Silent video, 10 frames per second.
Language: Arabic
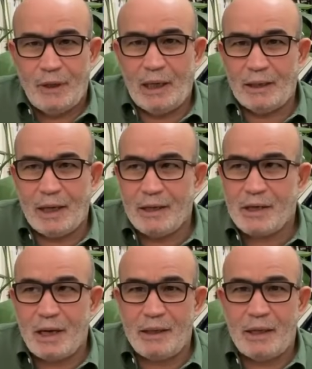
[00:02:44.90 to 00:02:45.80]
إلى
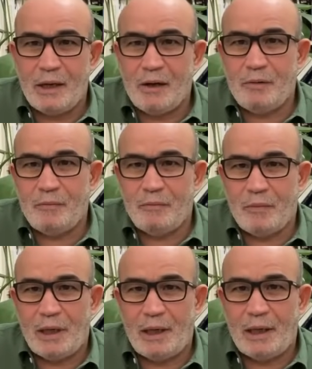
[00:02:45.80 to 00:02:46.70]
درجة أن
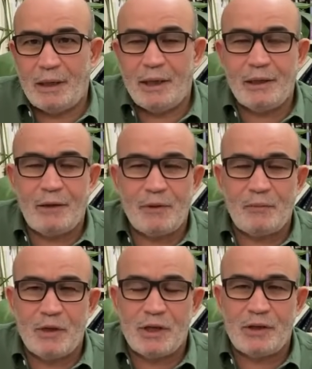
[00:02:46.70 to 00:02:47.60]
اليوم آه، الناطق
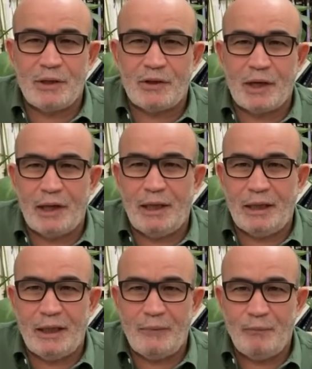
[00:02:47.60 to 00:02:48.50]
باسم الجيش
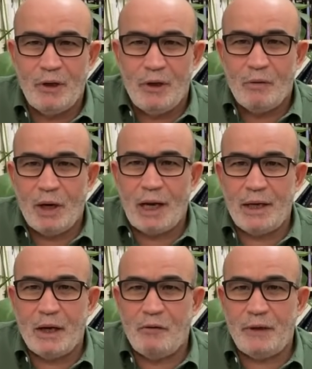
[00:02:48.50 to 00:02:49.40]
الإسرائيلي
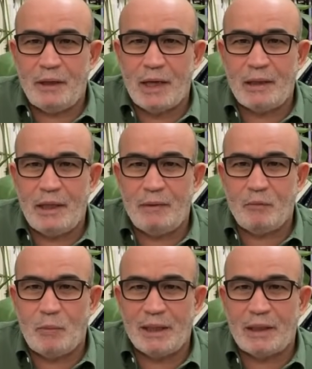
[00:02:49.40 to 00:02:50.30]
وكانه فيه
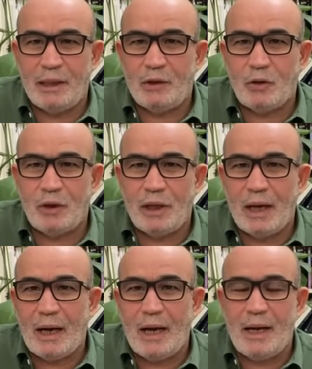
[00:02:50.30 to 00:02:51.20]
تهديد مبطن
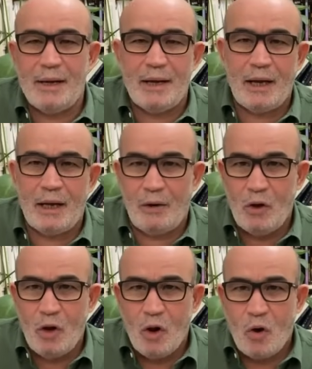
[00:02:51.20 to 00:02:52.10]
لتركيا قال أن
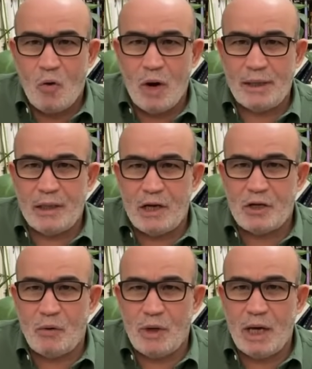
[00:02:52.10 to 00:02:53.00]
قواتنا
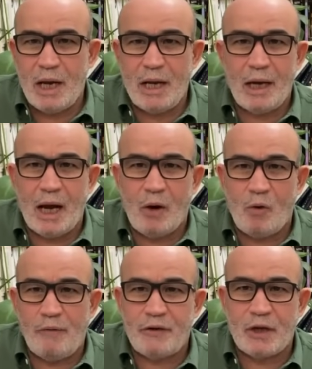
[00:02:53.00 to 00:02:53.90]
الجوية هي
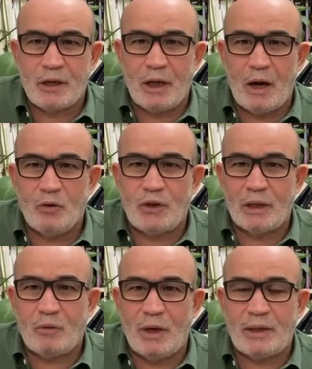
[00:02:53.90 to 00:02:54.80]
الأقوى في الشرق
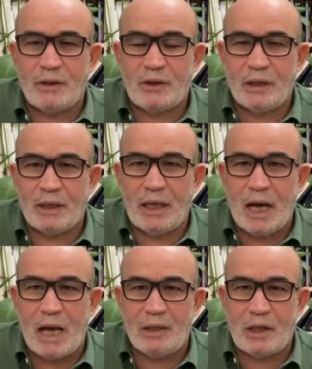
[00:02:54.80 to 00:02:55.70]
الأوسط
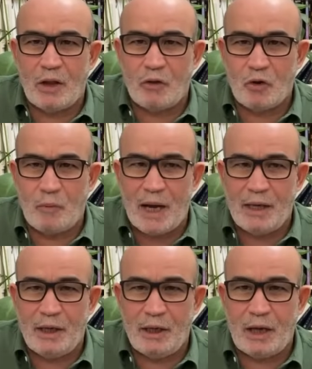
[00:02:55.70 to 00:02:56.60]
وتستطيع أن تضرب
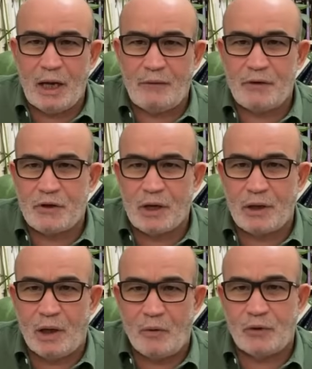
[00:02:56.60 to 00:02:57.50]
أي كان في
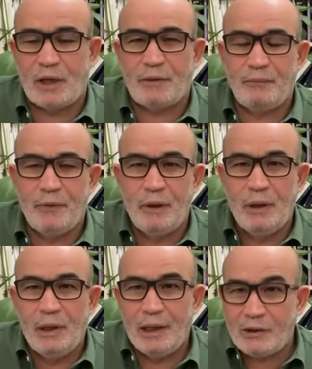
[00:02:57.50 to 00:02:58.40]
الشرق الأوسط
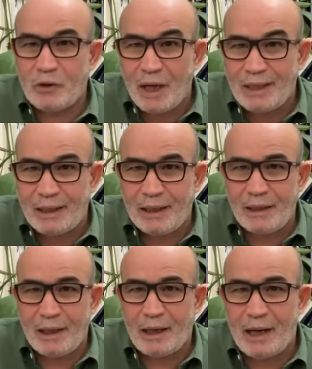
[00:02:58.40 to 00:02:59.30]
لست
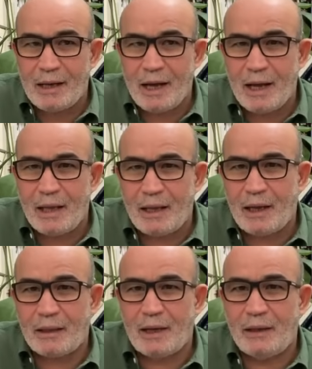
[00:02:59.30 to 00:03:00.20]
أدري إذا كان
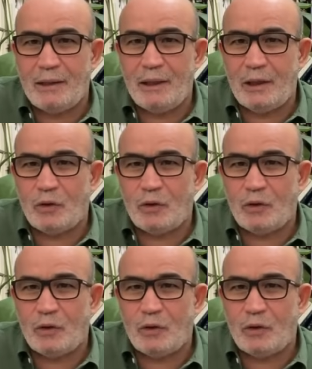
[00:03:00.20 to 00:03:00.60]
هذا تهديد